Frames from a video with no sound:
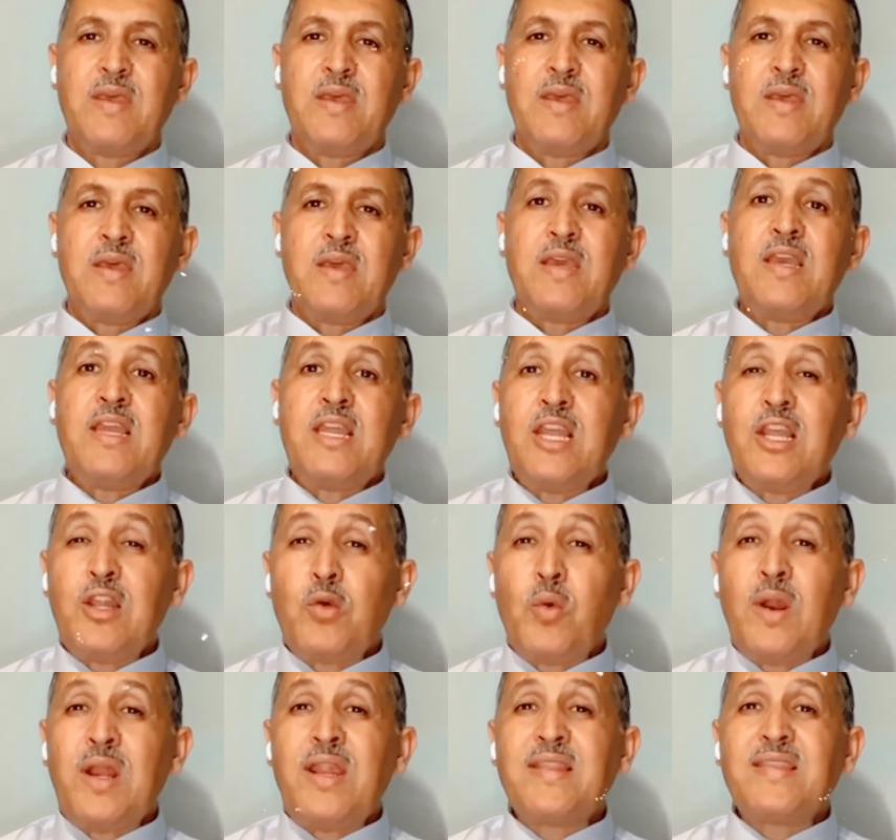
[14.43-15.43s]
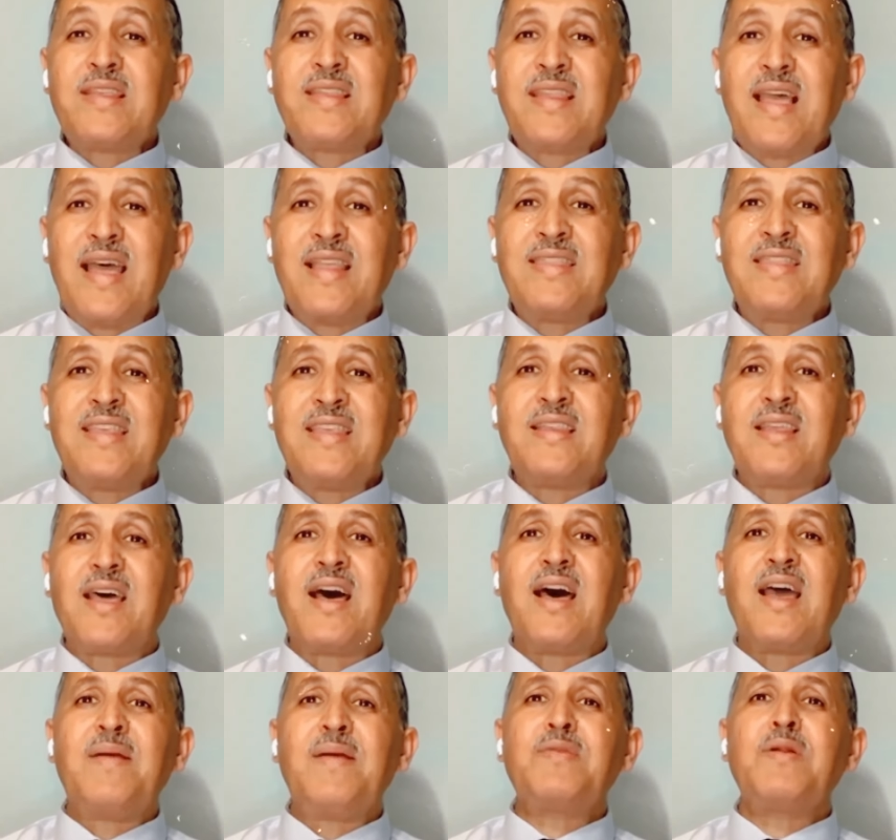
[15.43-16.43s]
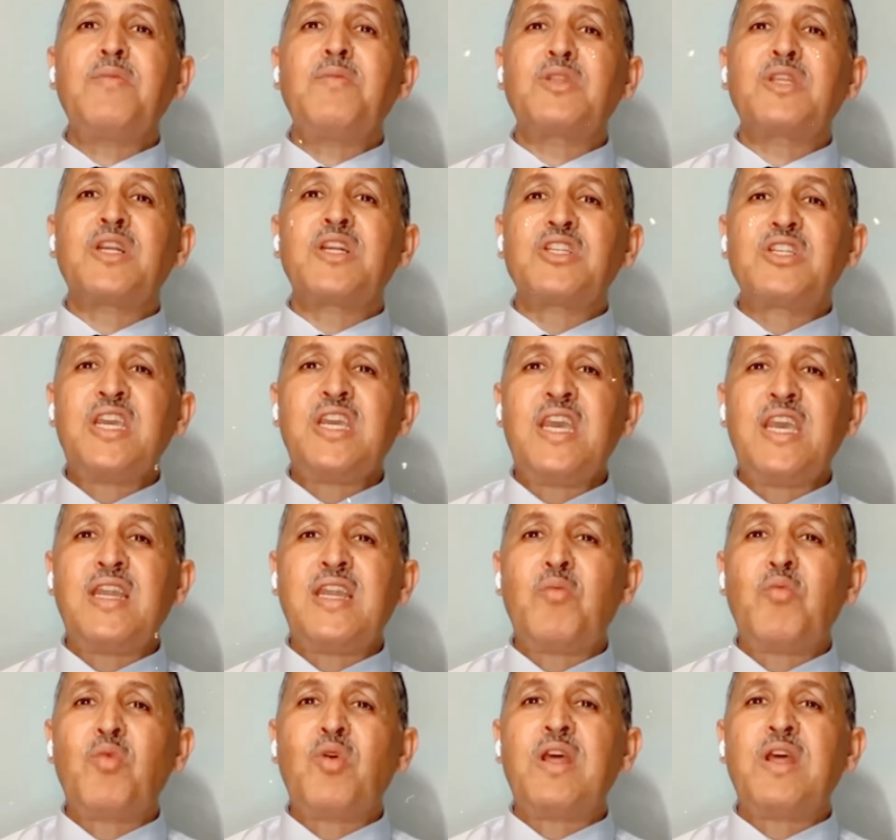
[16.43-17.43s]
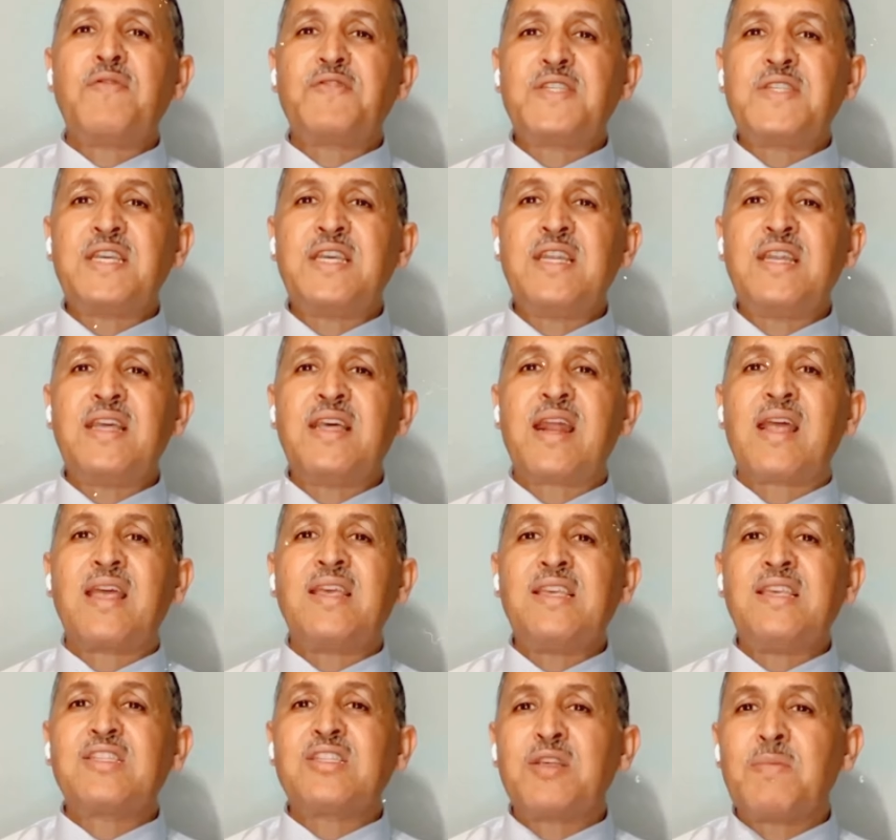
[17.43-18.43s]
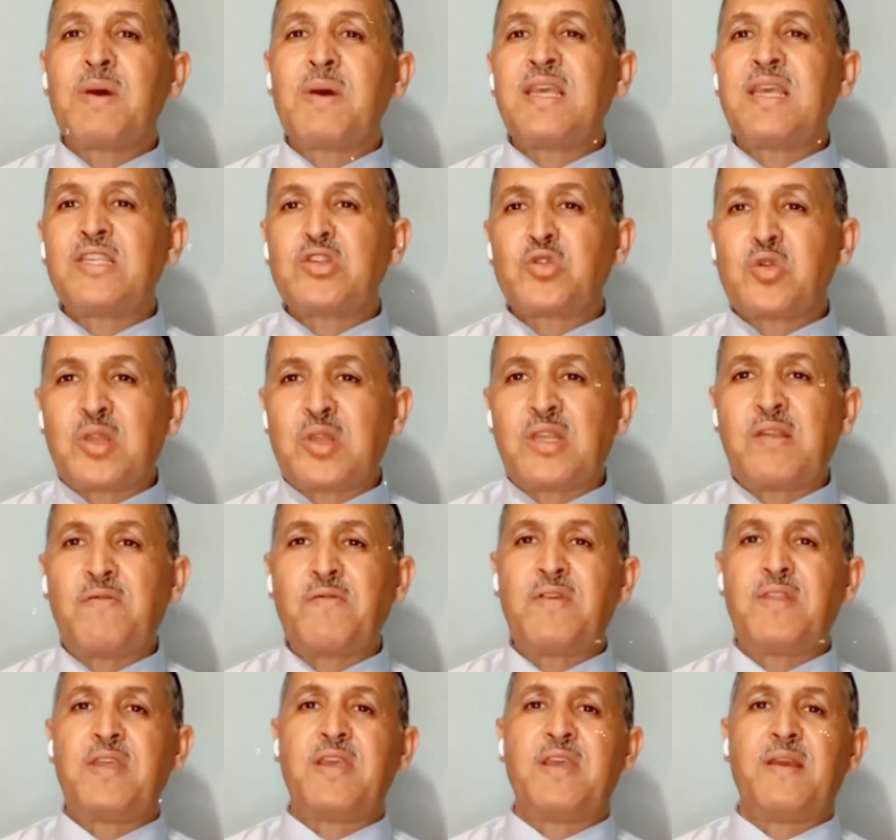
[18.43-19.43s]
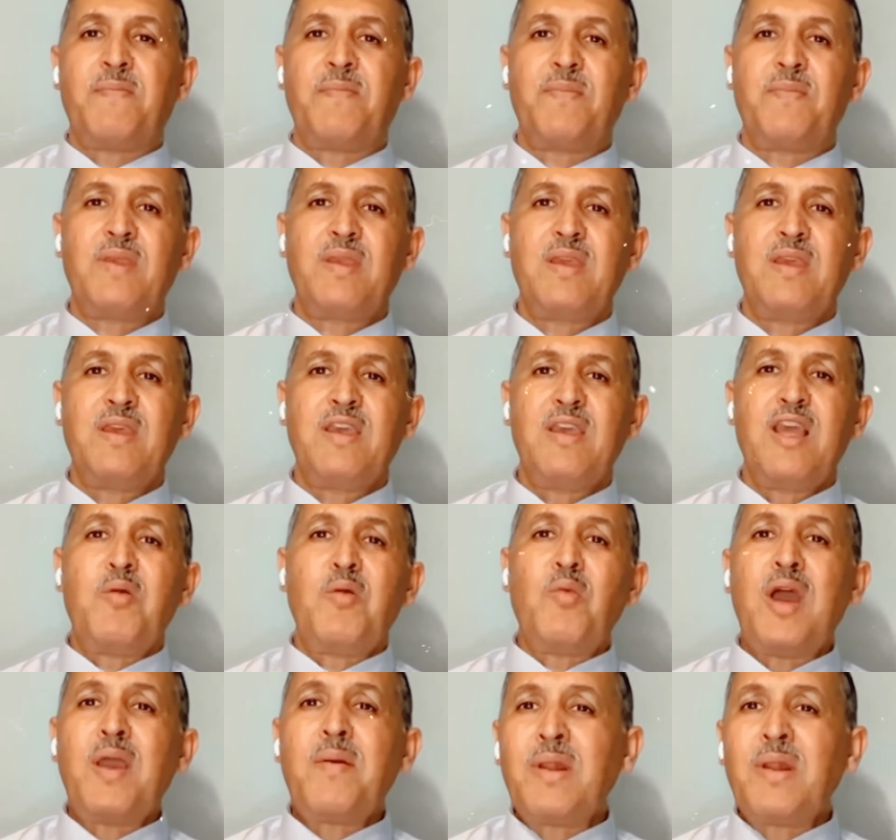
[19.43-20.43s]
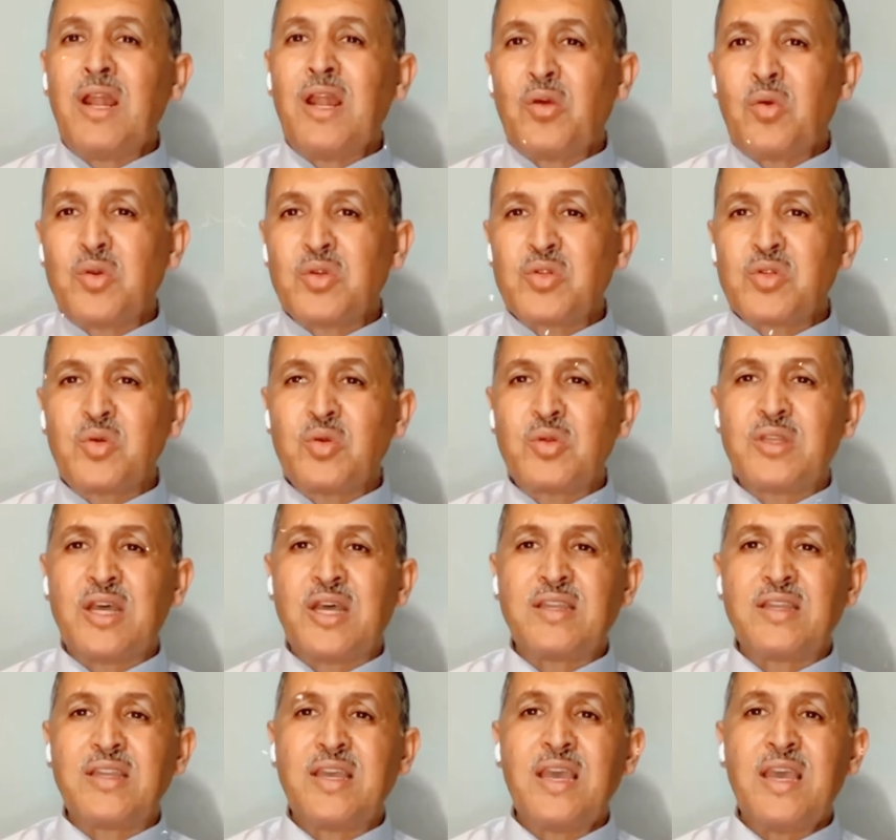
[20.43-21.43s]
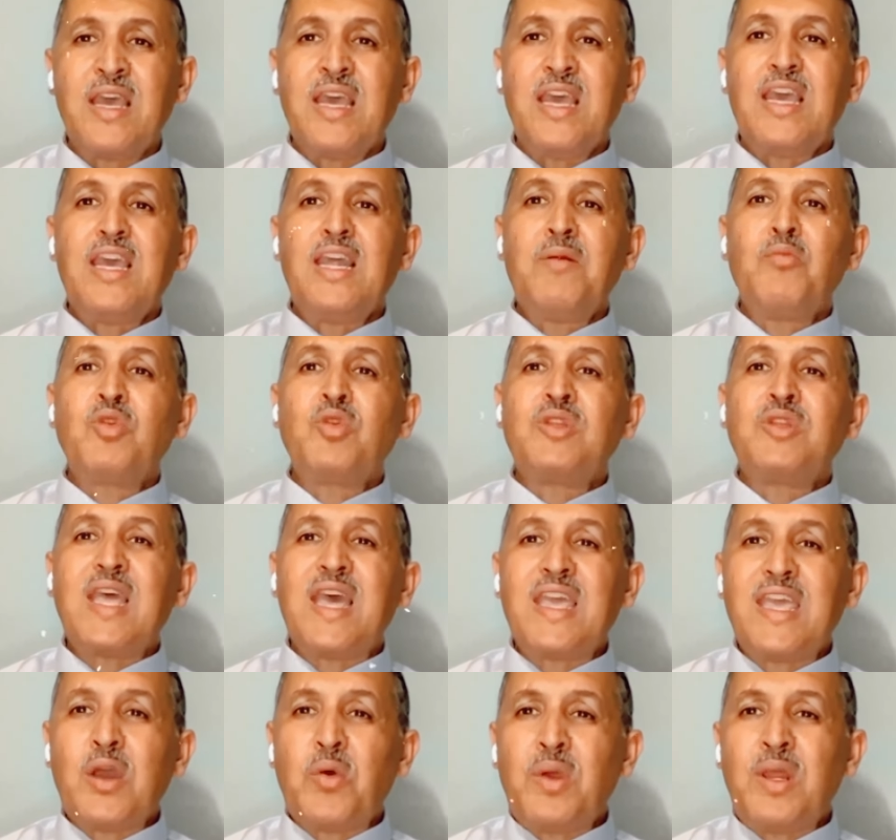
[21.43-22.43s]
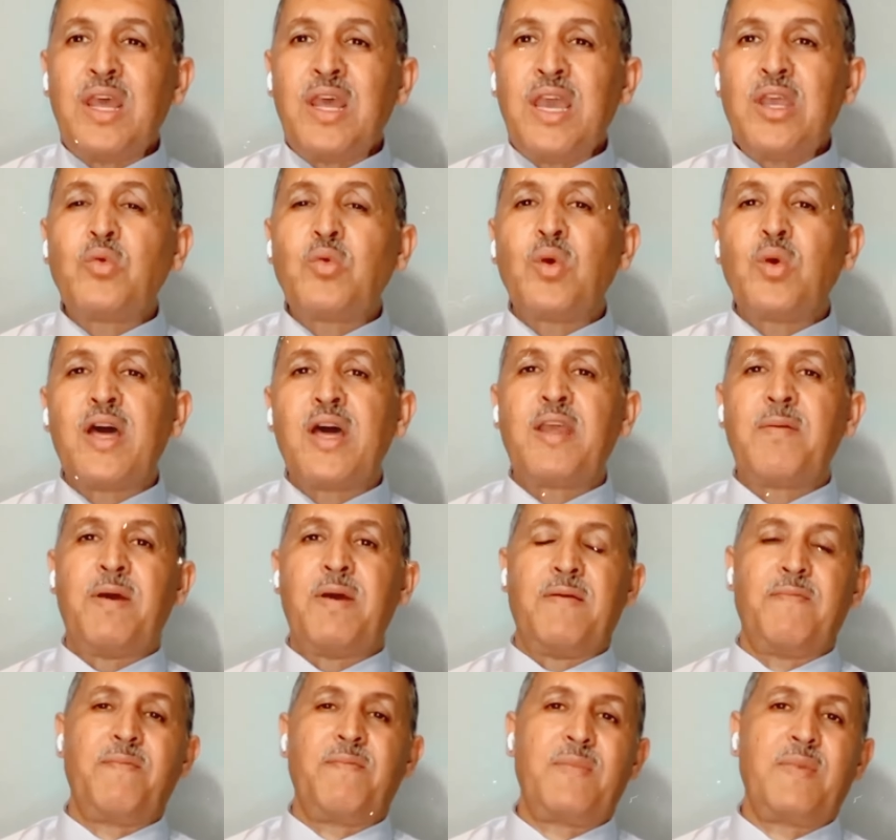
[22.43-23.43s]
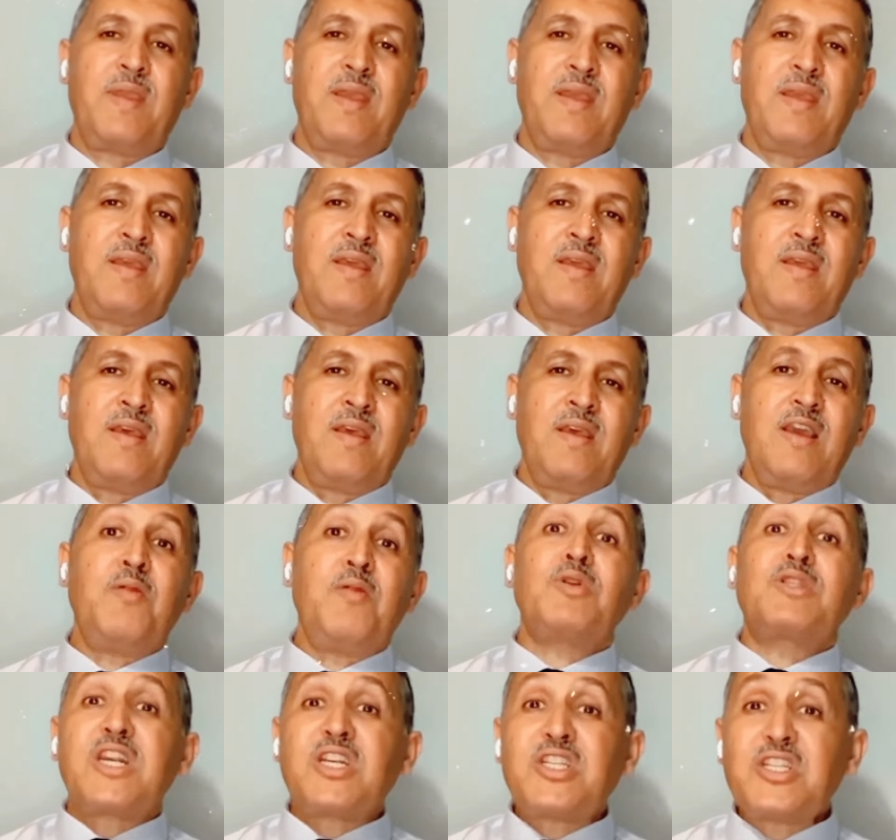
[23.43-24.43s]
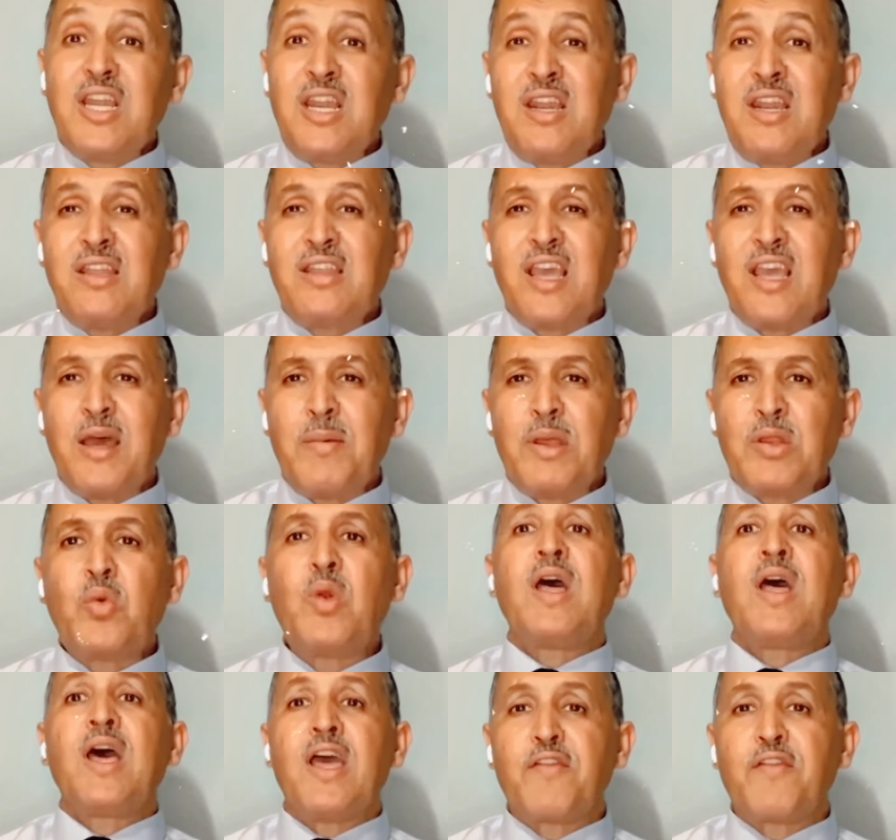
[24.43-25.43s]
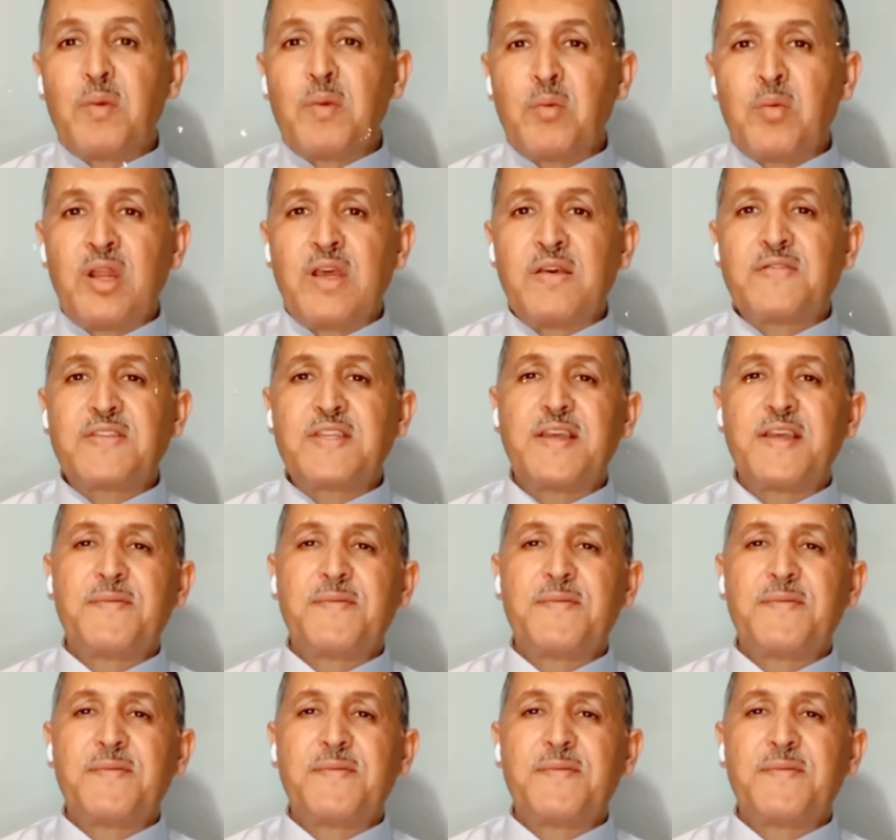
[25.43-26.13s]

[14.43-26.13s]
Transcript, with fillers: هي اللي ولت تحدد قائمة المترشحين المنافسين لرئيسهم رئيس السلطة التنفيذية المهيمن على كل السلطات المنتهية ولايته قريبا المترشح للانتخابات والخايف من المنافسة